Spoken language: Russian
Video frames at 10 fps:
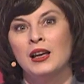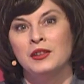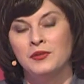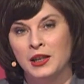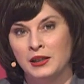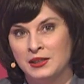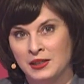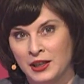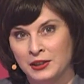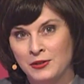Евгений
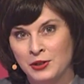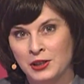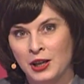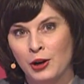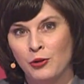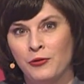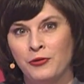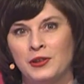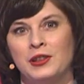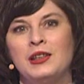Александрович
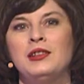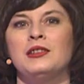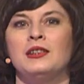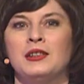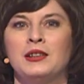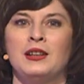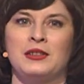Старов и Елена